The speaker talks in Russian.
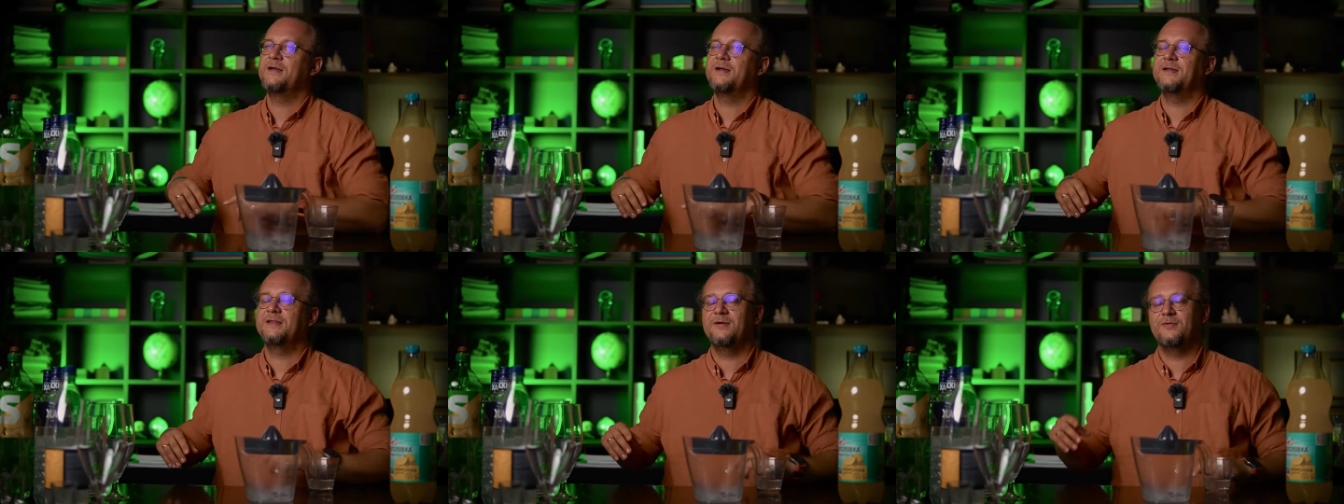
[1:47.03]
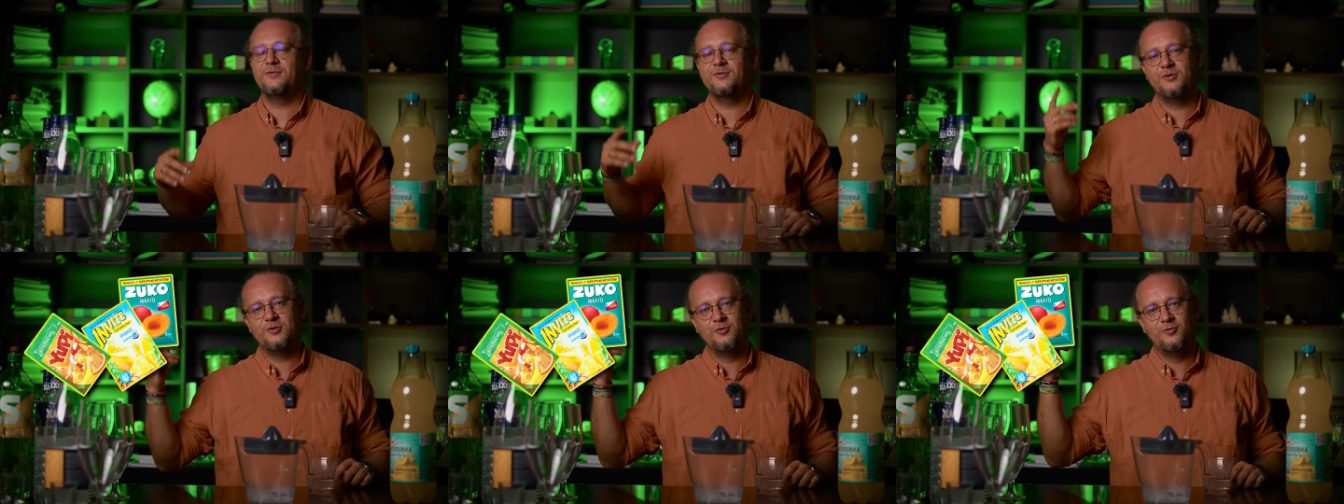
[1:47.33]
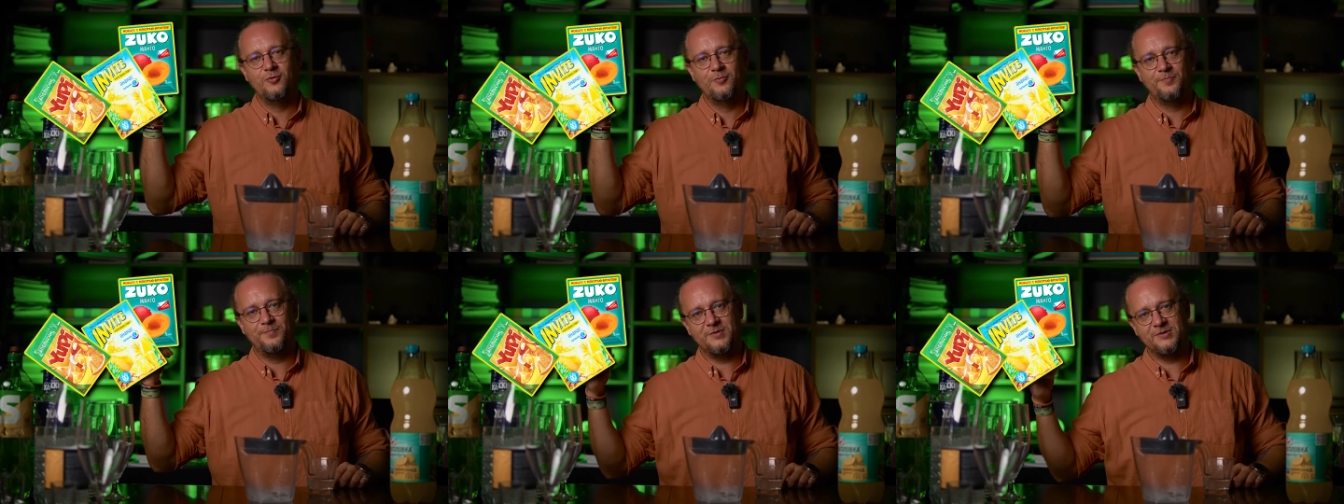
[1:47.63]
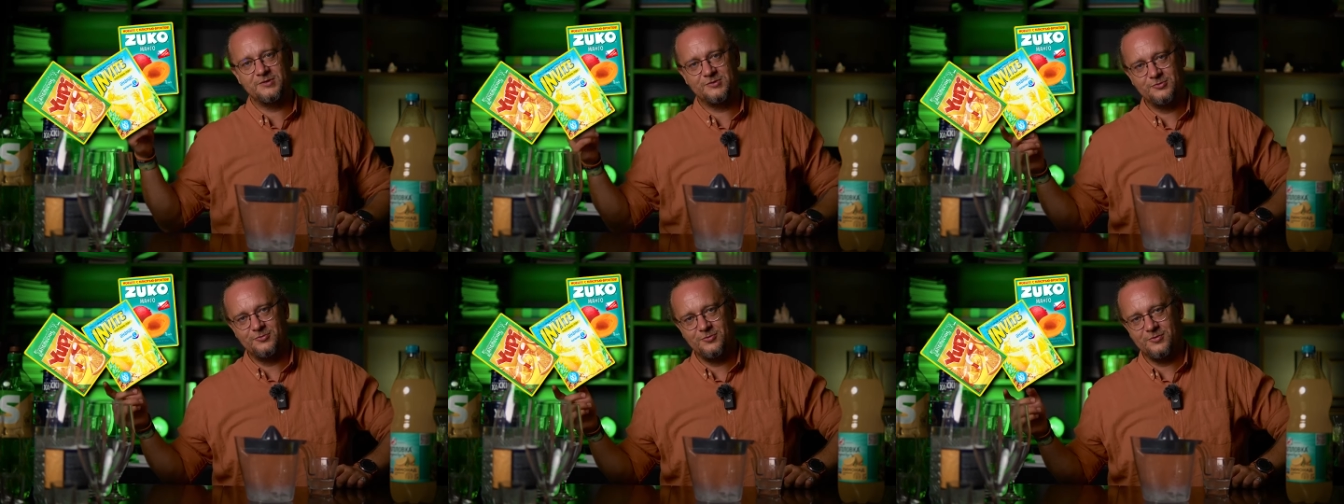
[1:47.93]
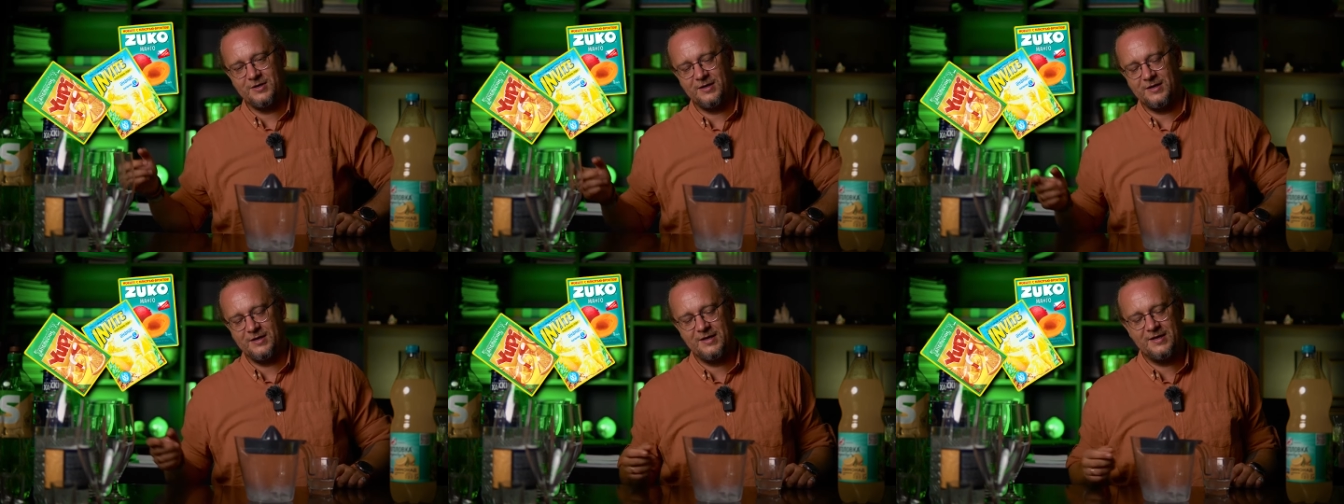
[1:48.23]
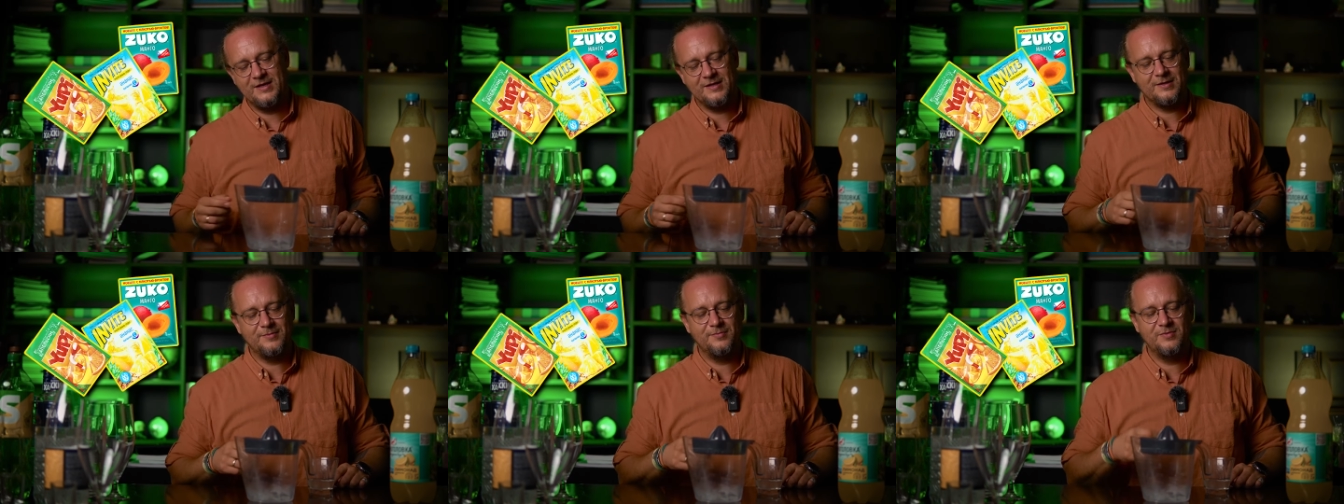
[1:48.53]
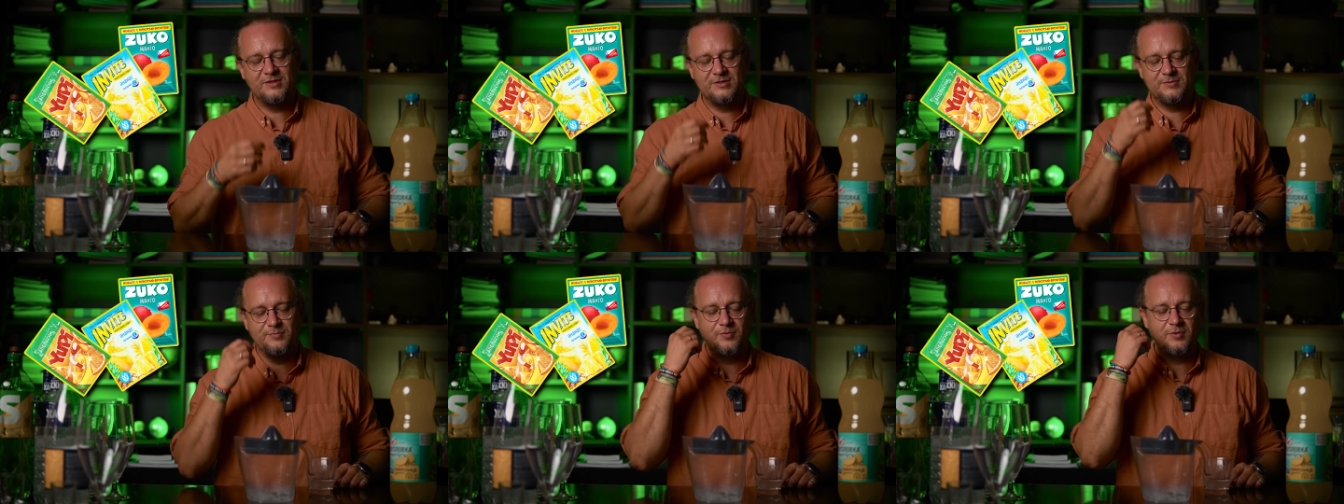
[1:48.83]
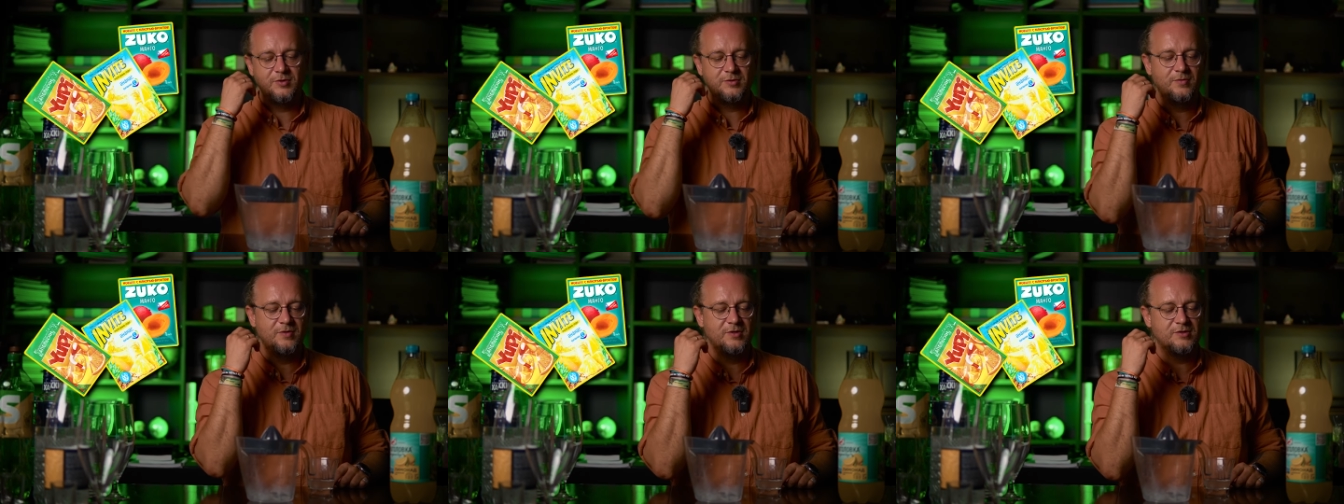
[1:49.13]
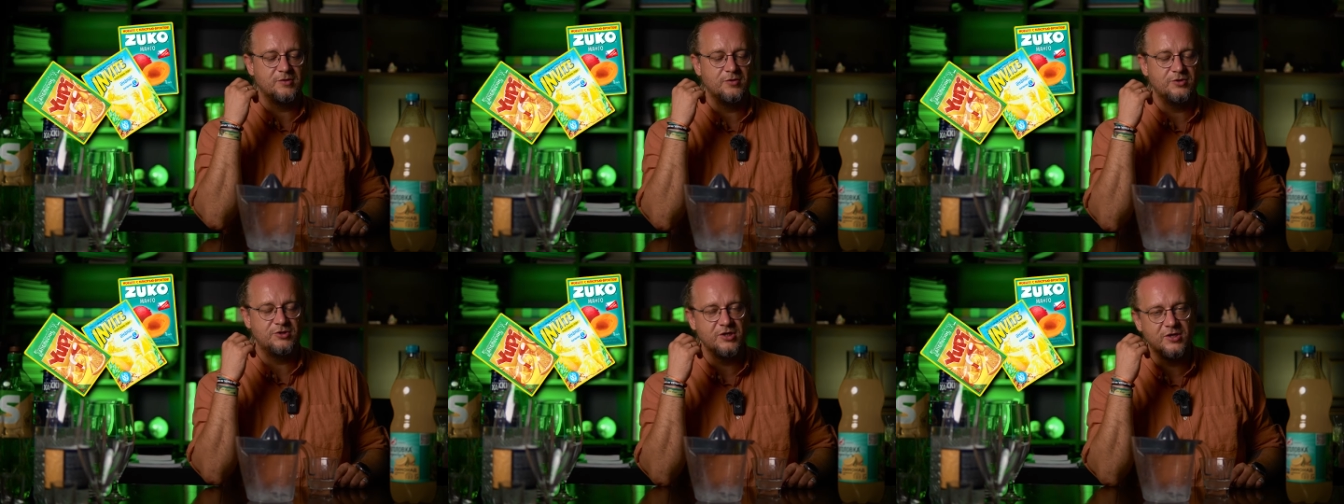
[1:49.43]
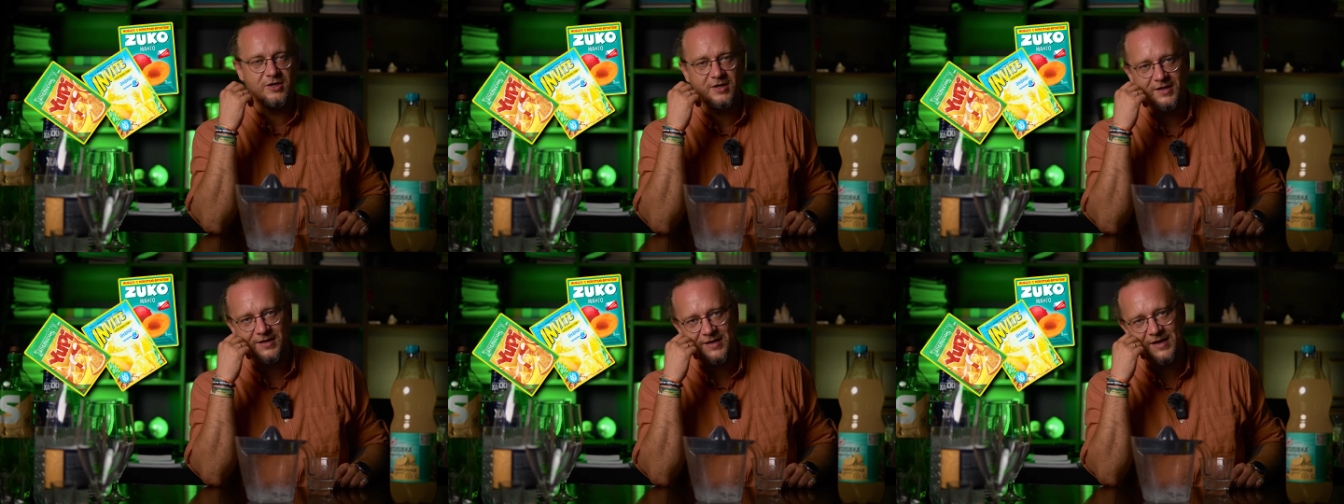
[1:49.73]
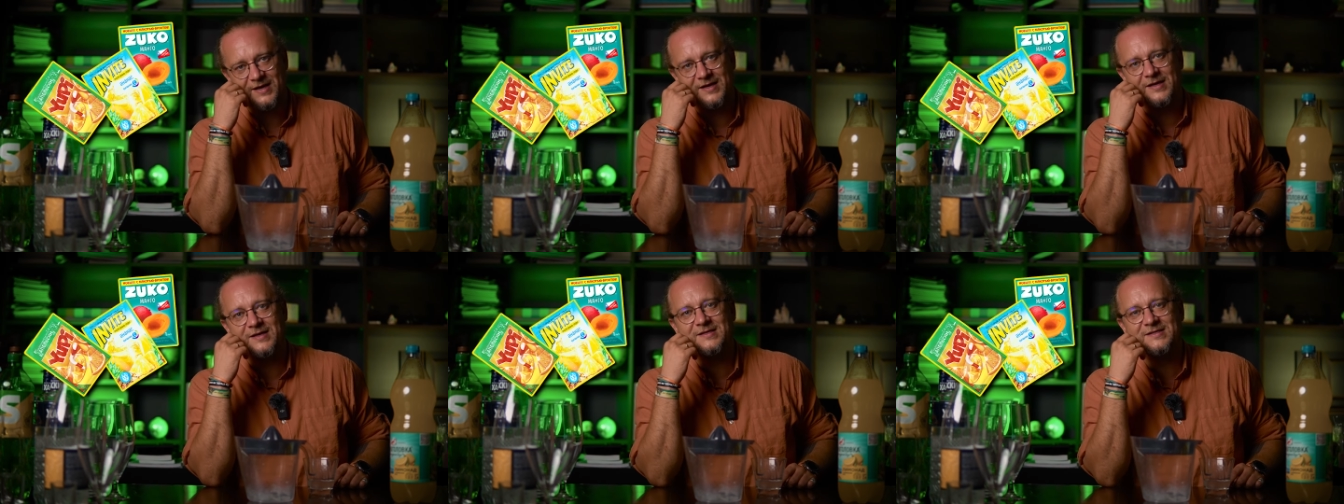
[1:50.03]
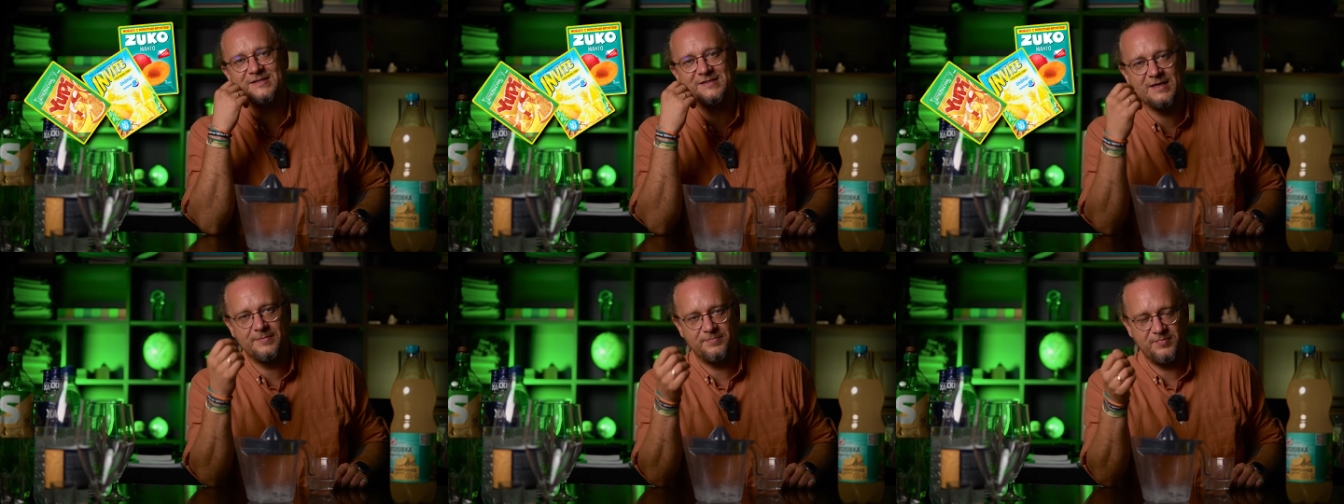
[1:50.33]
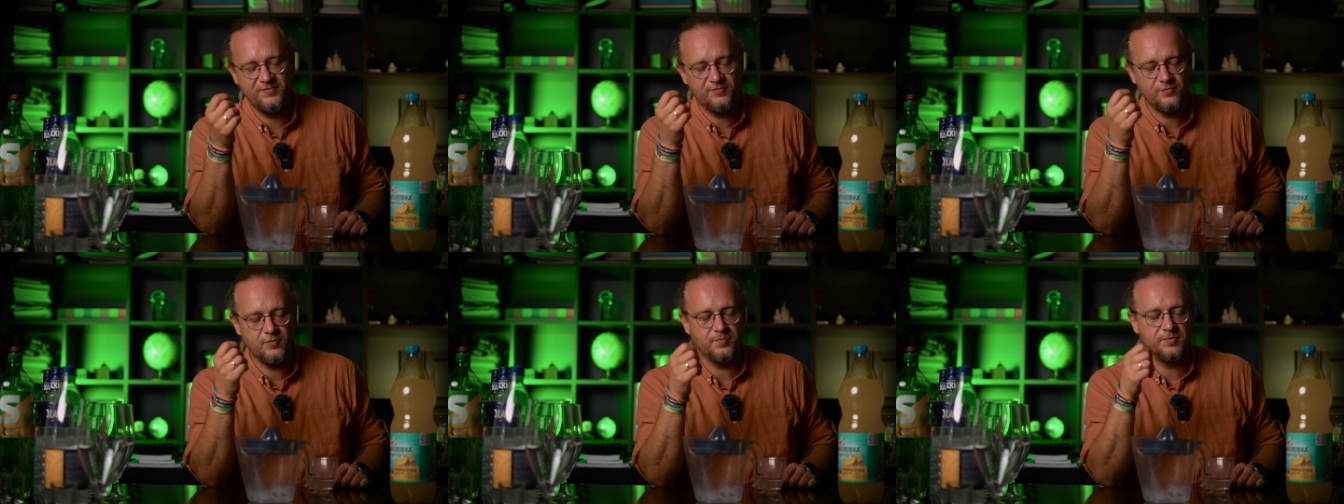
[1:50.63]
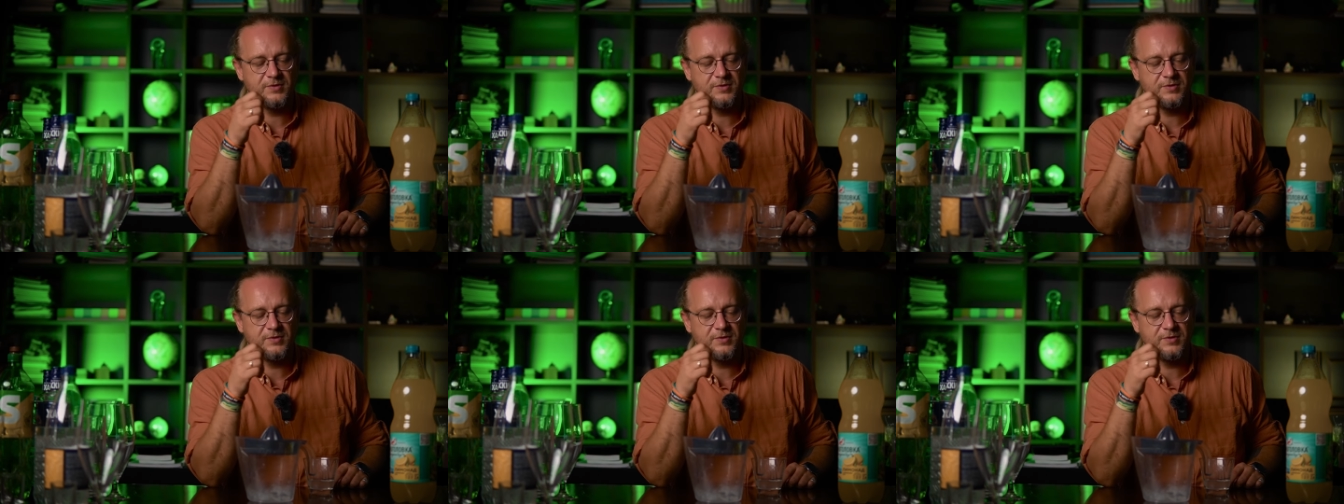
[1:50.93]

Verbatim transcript: когда вот юпи, зука, это мы использовали исключительно как запивку.